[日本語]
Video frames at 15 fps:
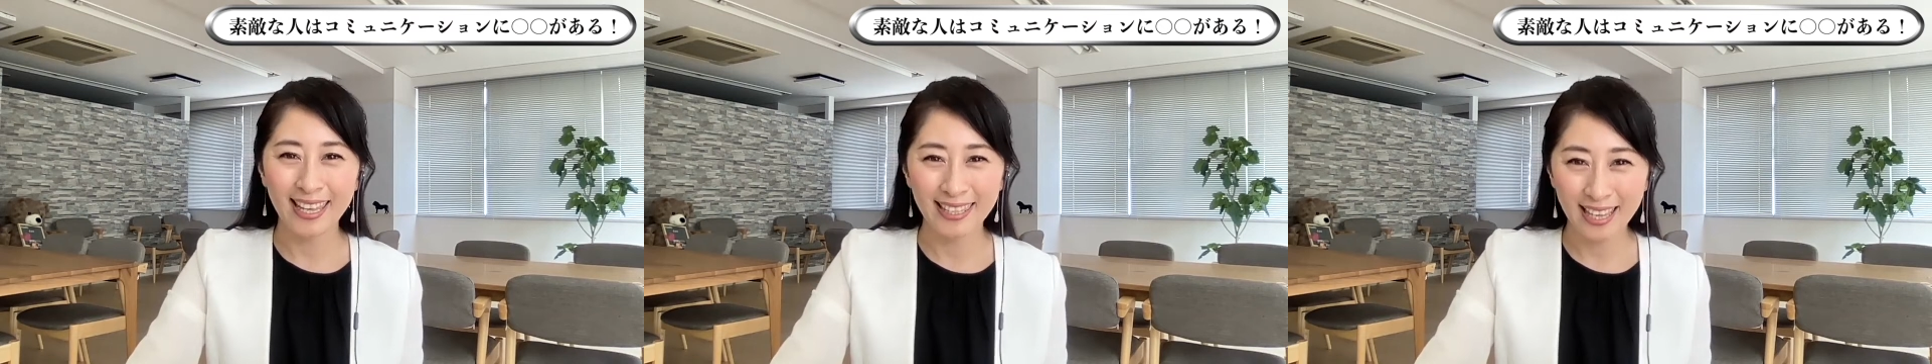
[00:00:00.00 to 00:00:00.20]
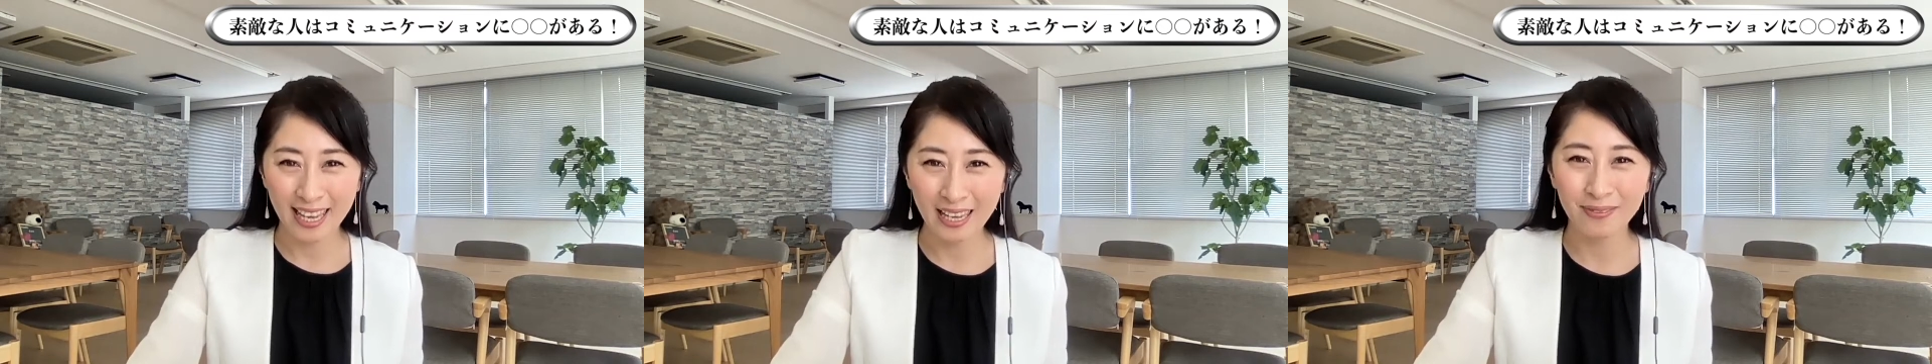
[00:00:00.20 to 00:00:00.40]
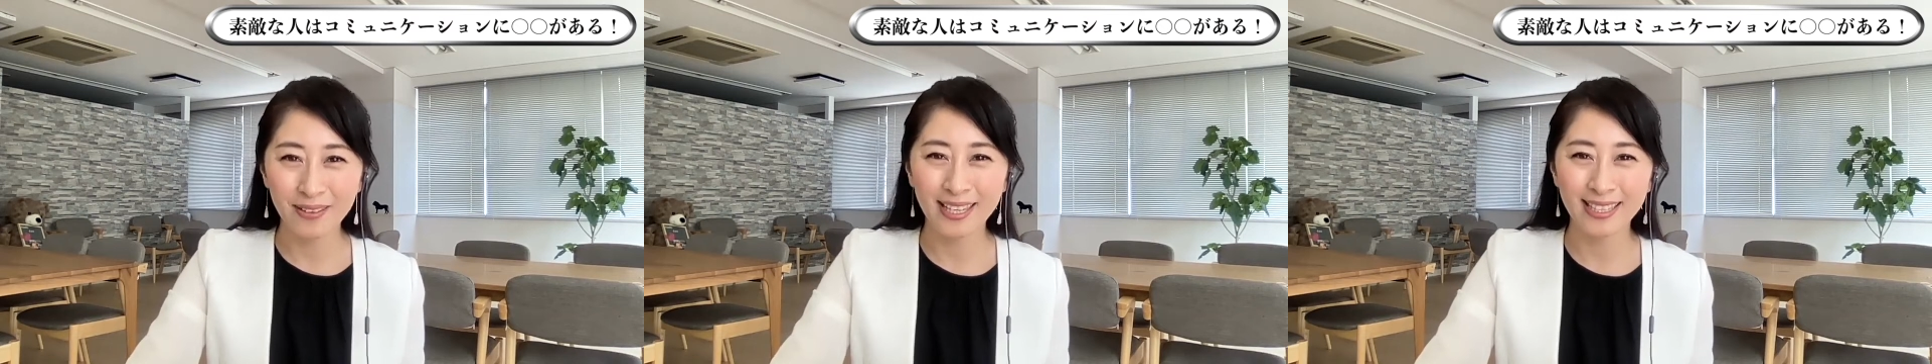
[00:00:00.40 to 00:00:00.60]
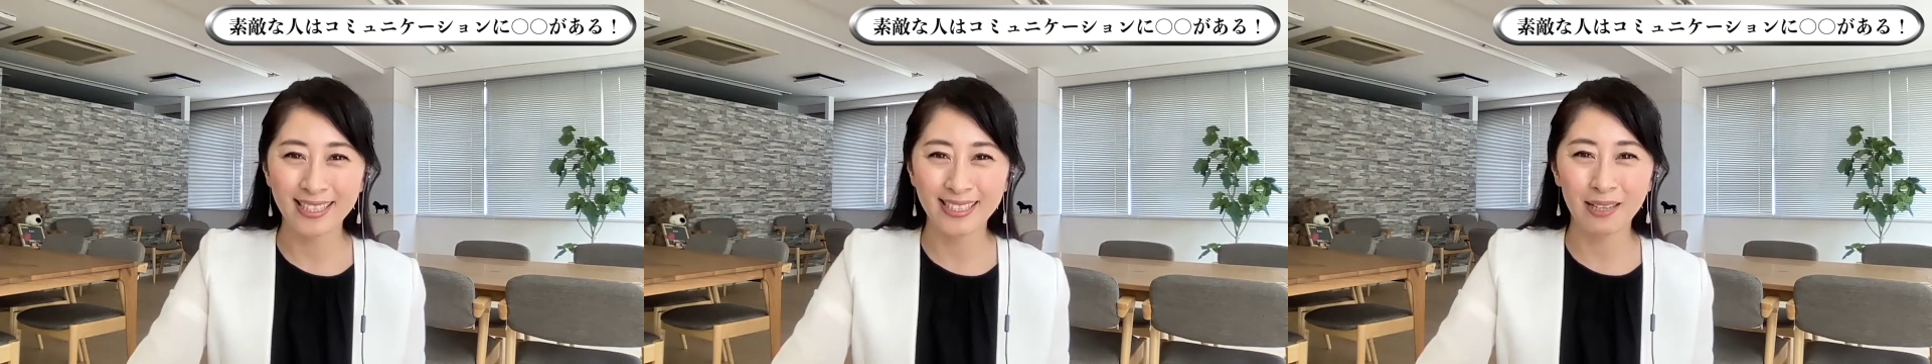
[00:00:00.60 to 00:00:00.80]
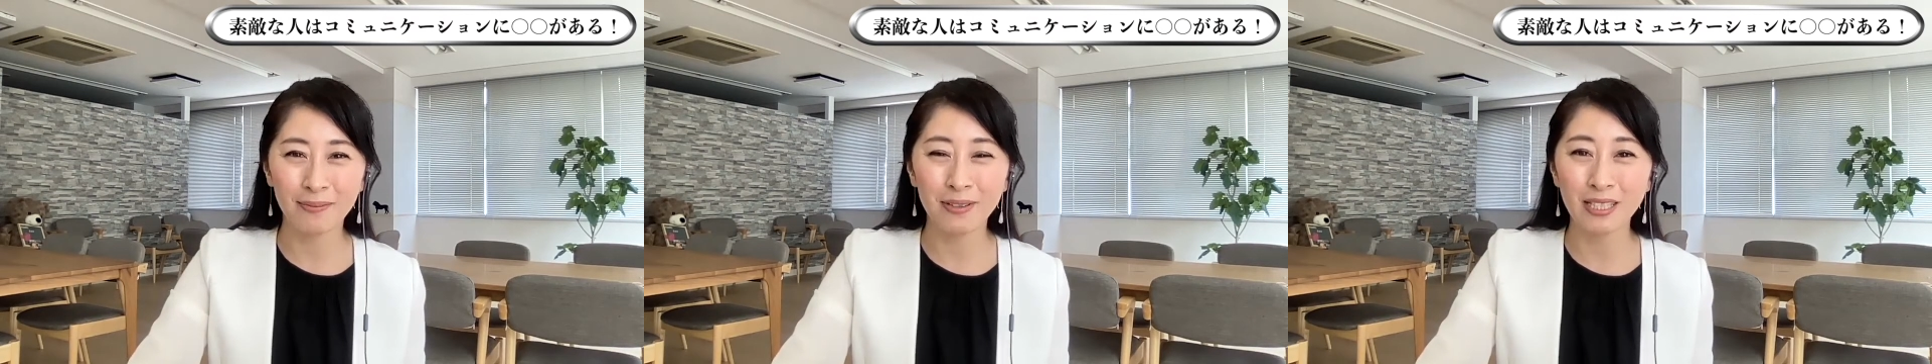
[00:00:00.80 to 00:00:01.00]
対面
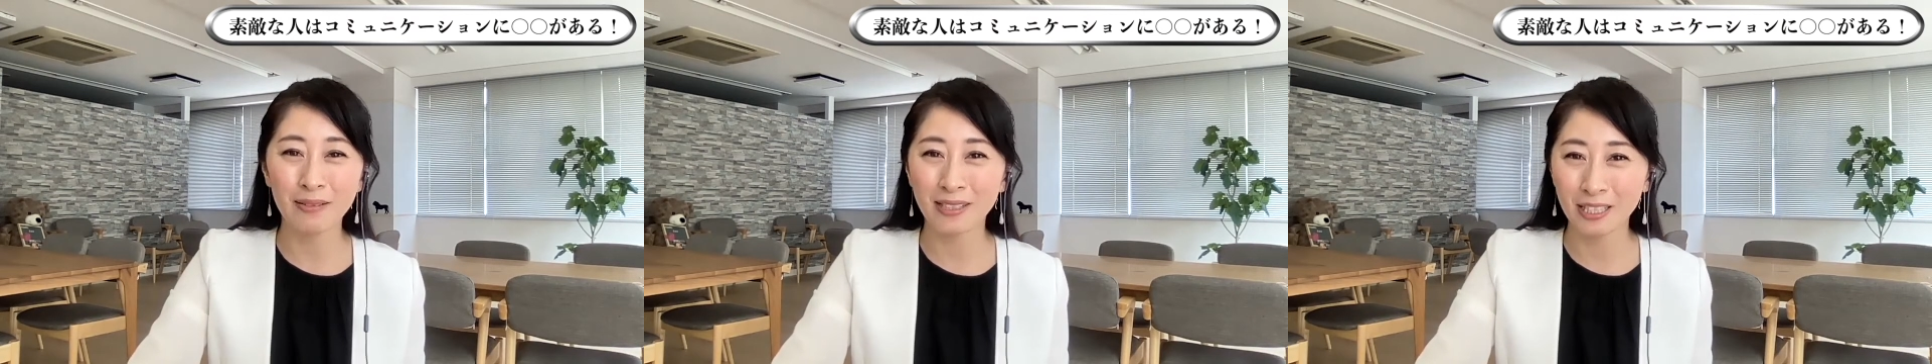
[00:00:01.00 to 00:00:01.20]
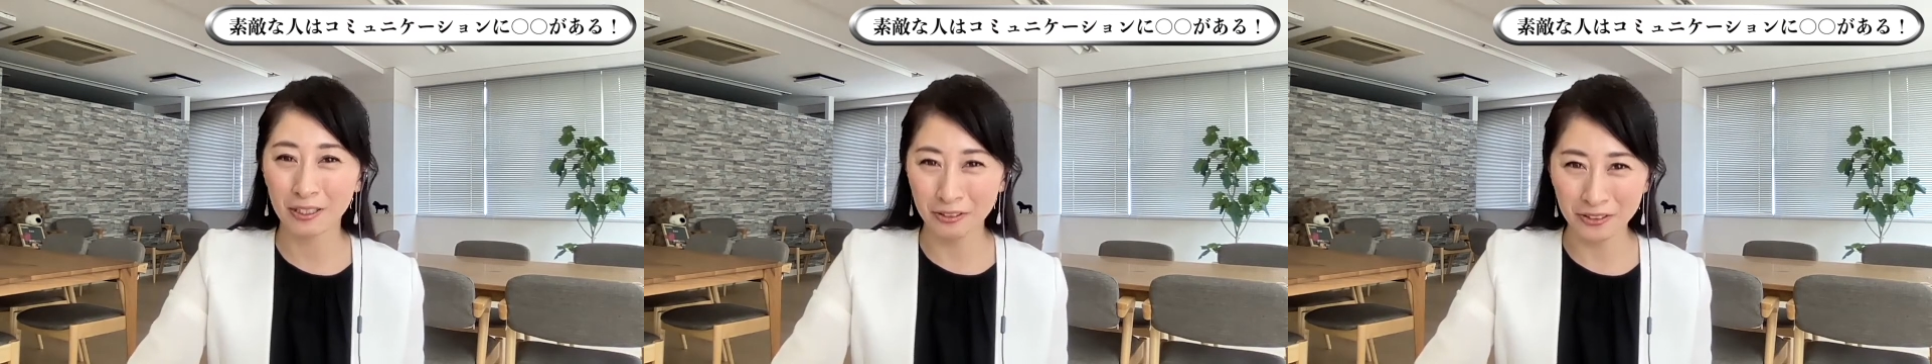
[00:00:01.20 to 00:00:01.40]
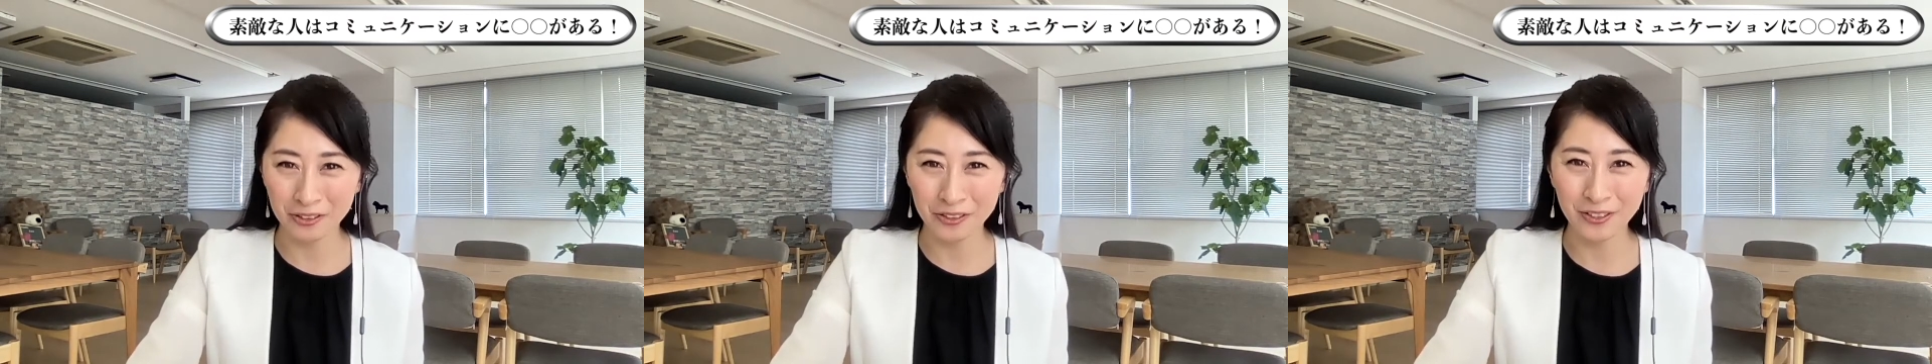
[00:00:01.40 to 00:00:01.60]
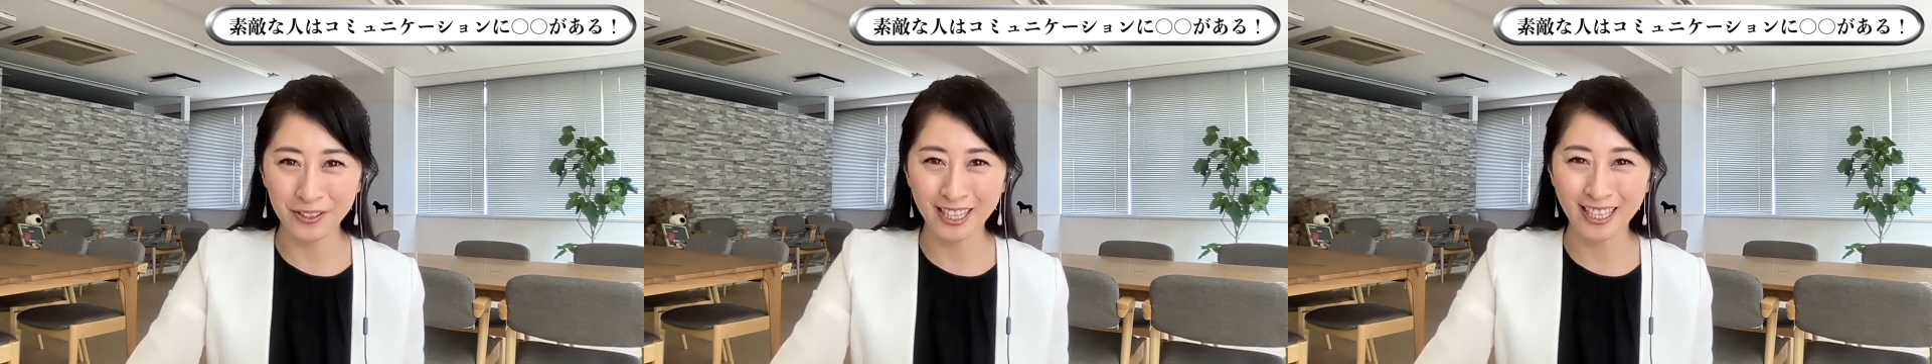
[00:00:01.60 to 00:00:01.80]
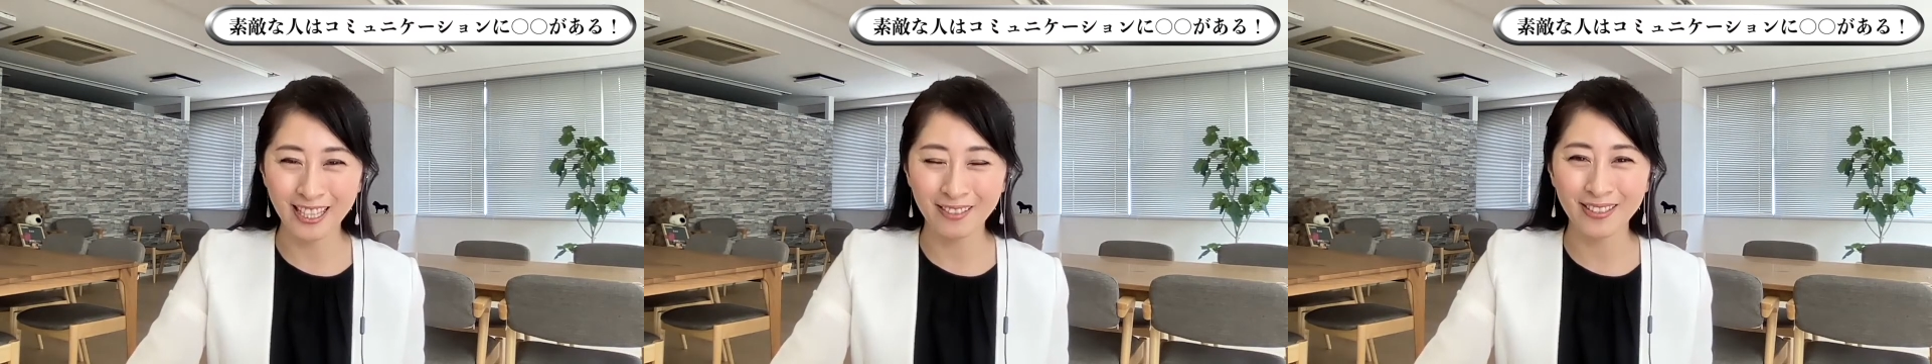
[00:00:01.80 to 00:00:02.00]
様々な方法
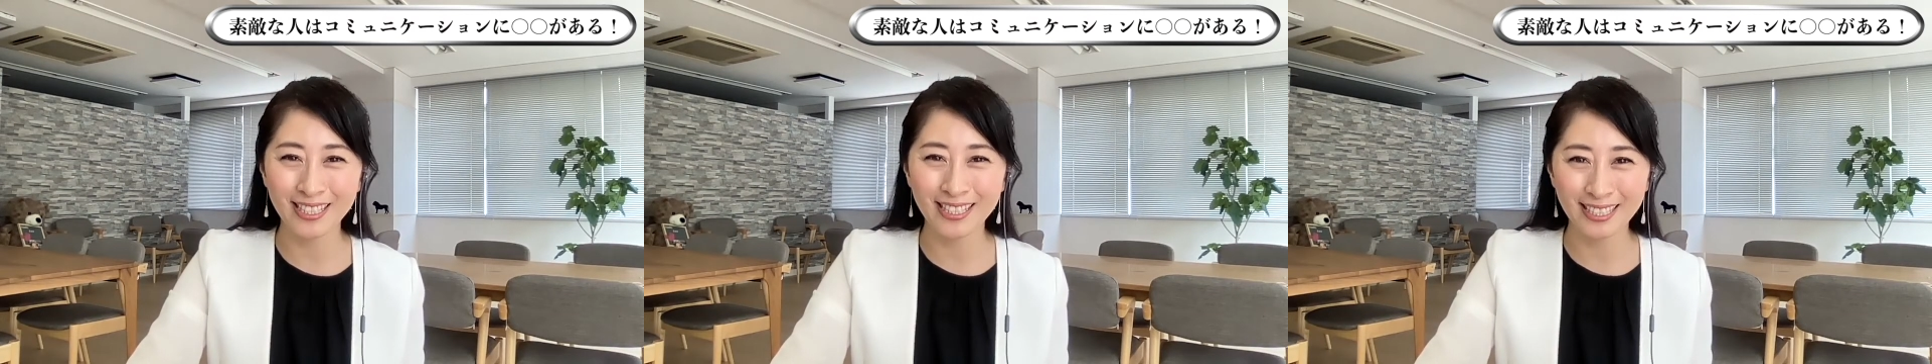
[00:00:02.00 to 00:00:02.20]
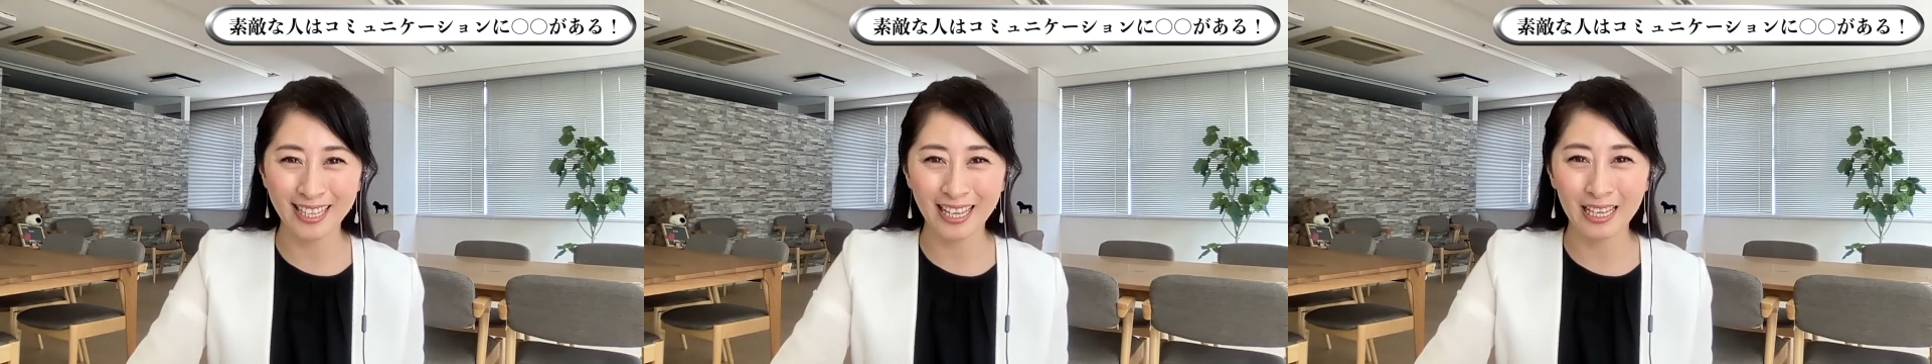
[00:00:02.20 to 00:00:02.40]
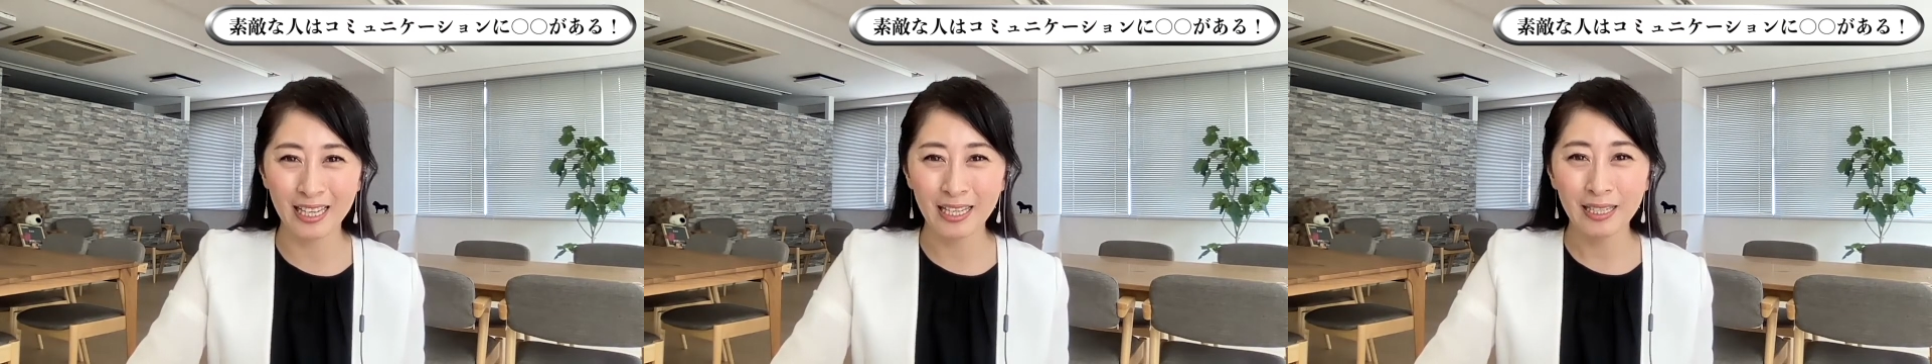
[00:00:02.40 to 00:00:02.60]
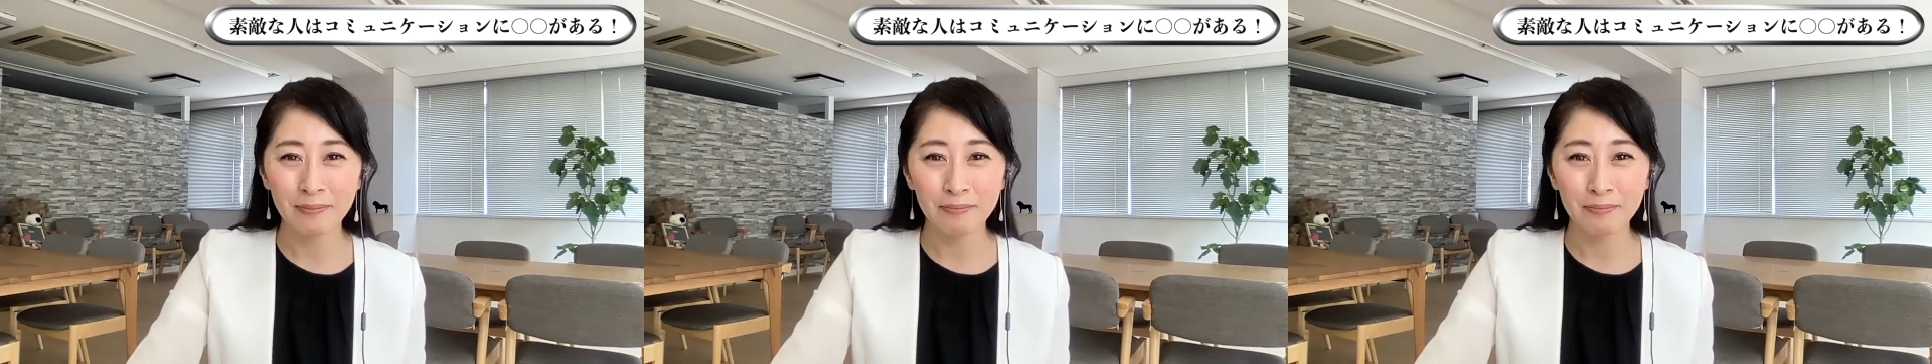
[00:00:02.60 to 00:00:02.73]
がありますが、